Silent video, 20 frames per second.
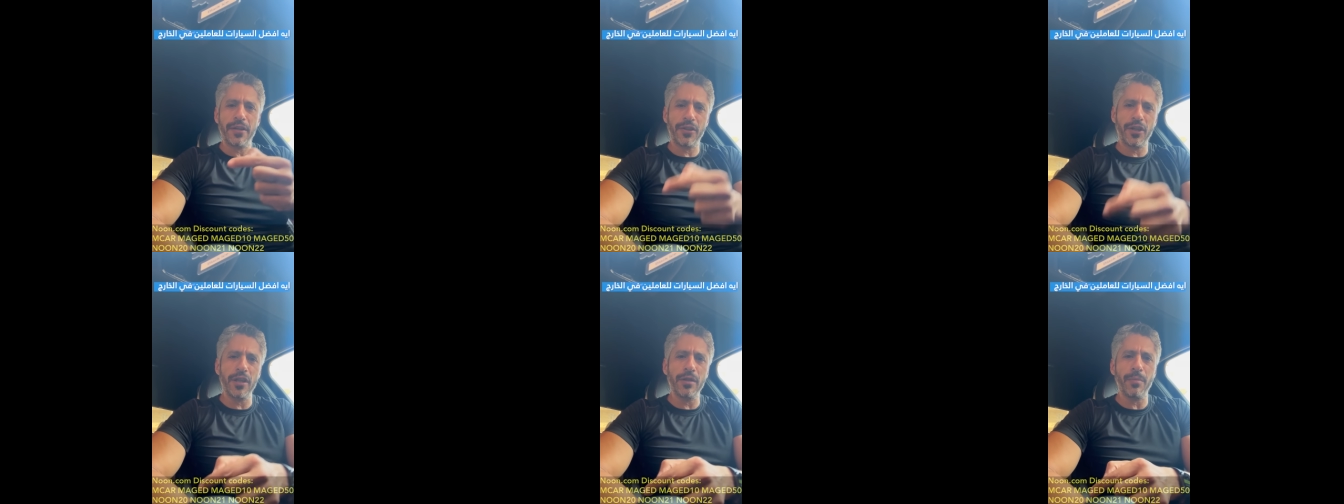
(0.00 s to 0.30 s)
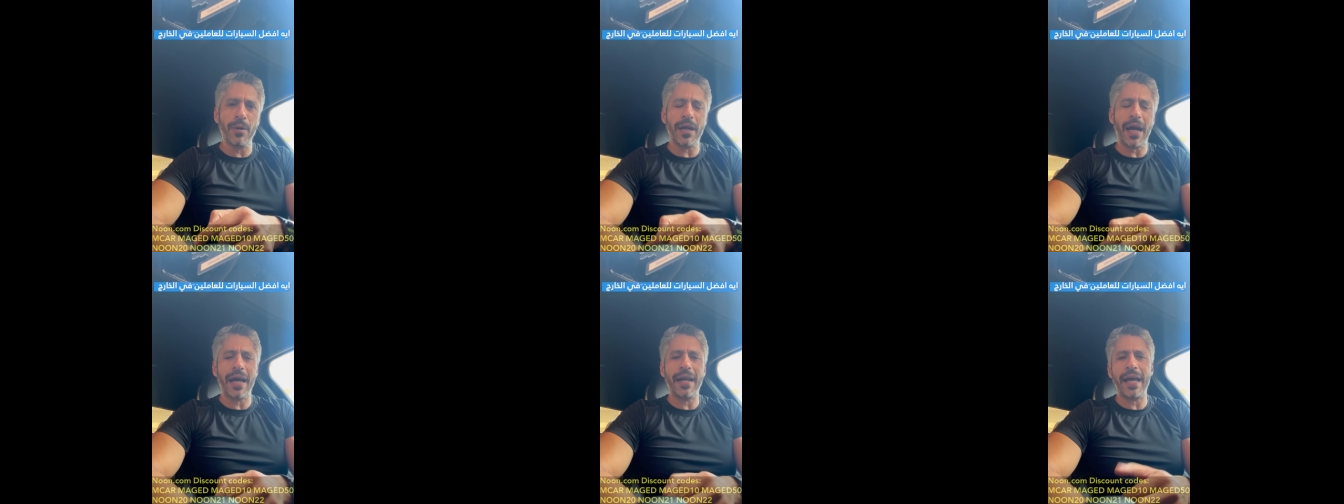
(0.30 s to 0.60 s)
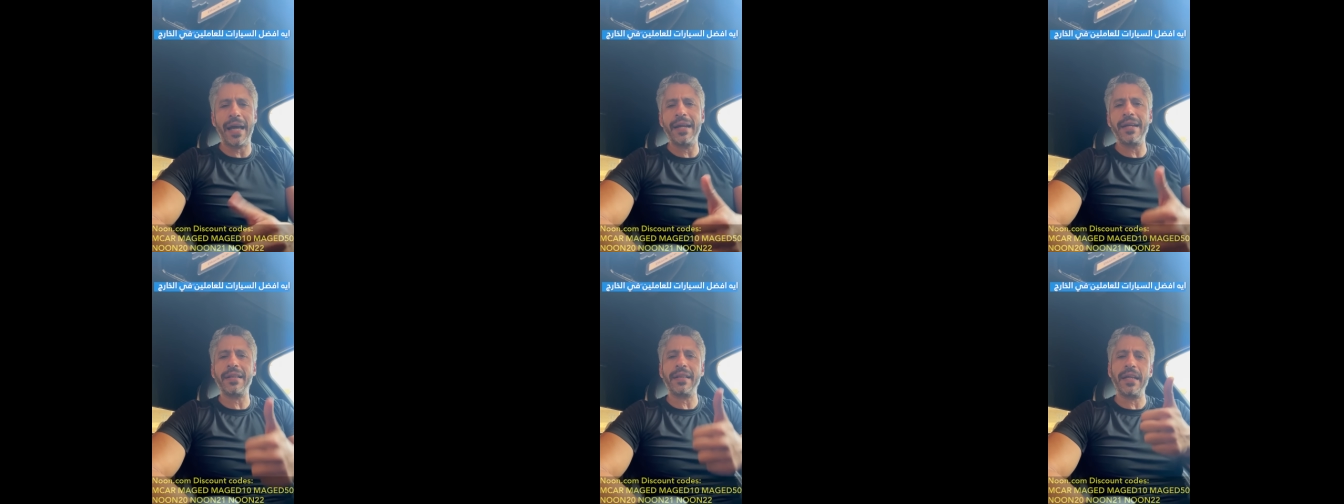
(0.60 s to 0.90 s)
تضمن على
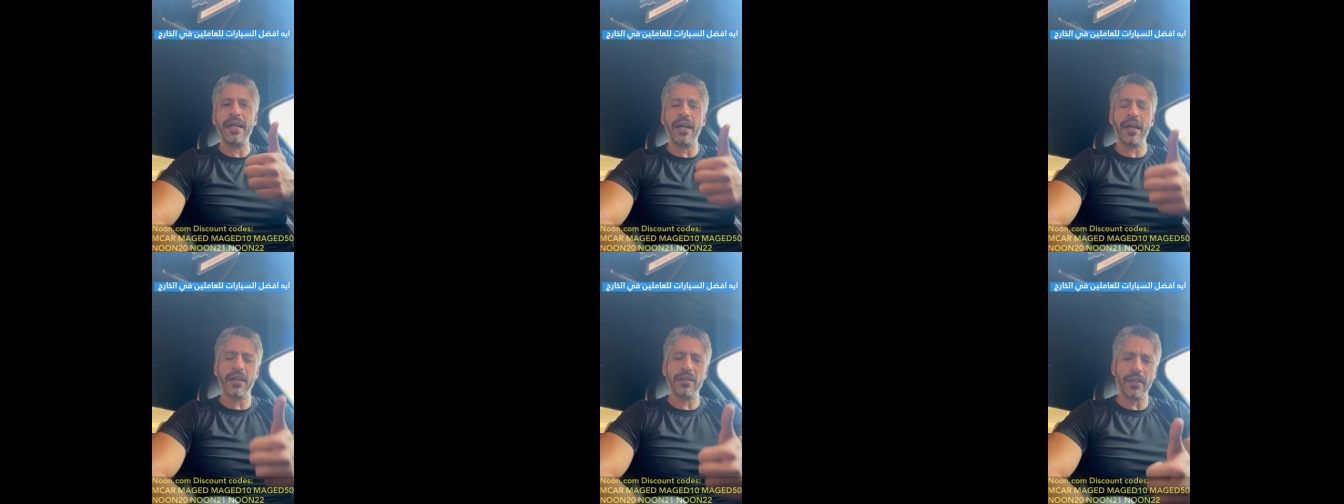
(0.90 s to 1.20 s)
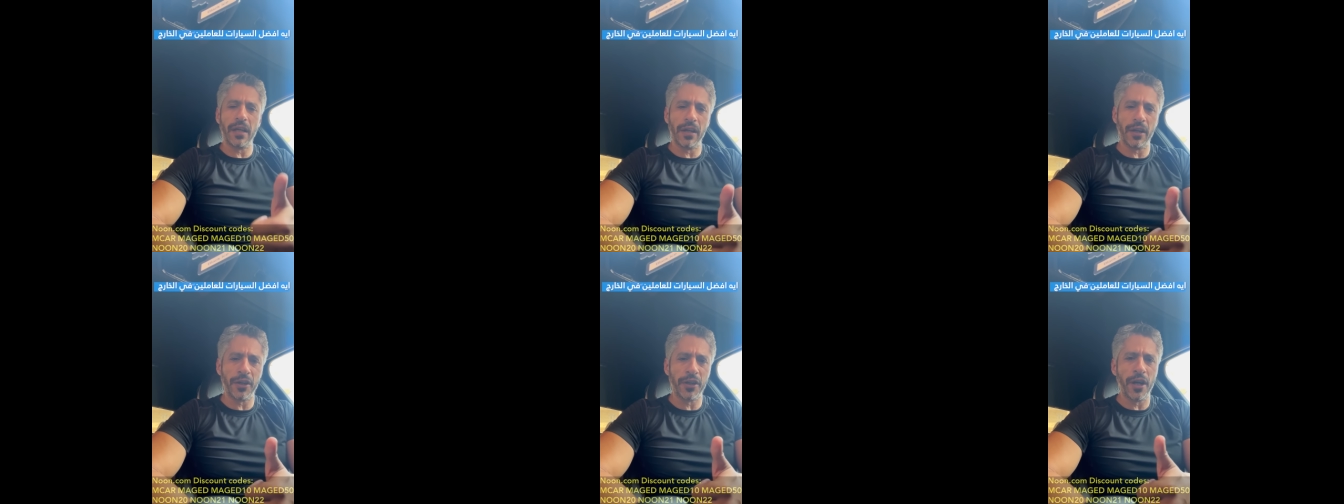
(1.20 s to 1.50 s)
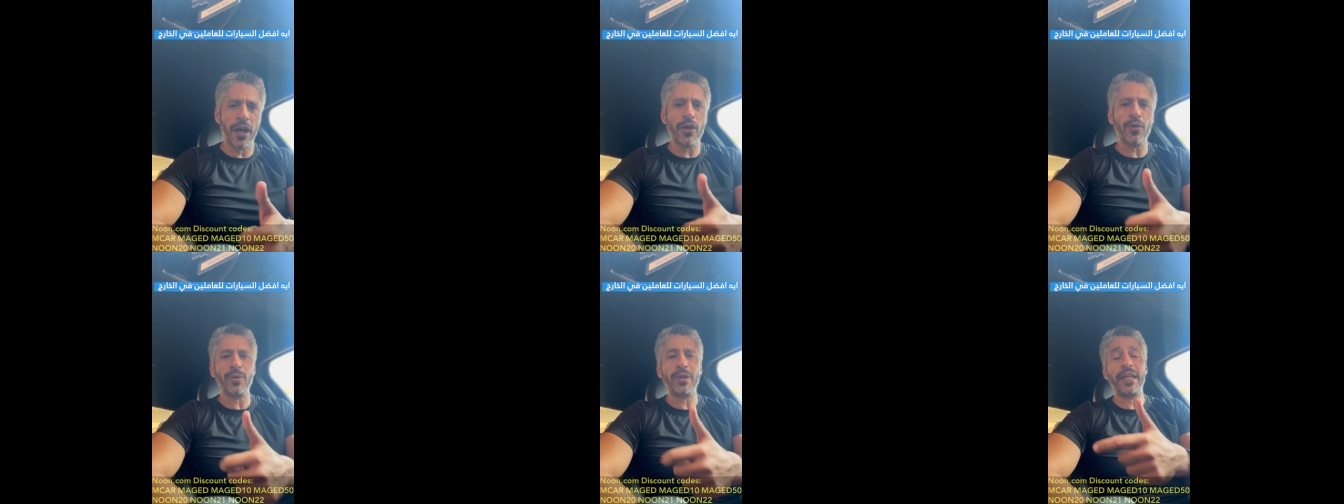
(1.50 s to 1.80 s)
الاقل تلاقي لها قطع
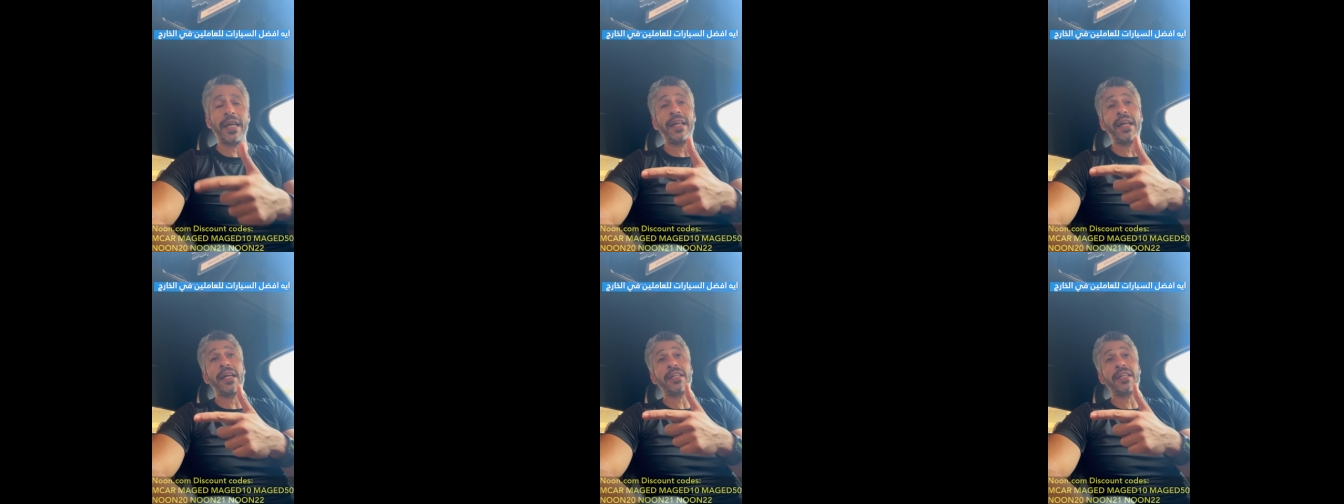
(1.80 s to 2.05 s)
الغيار وتلاقي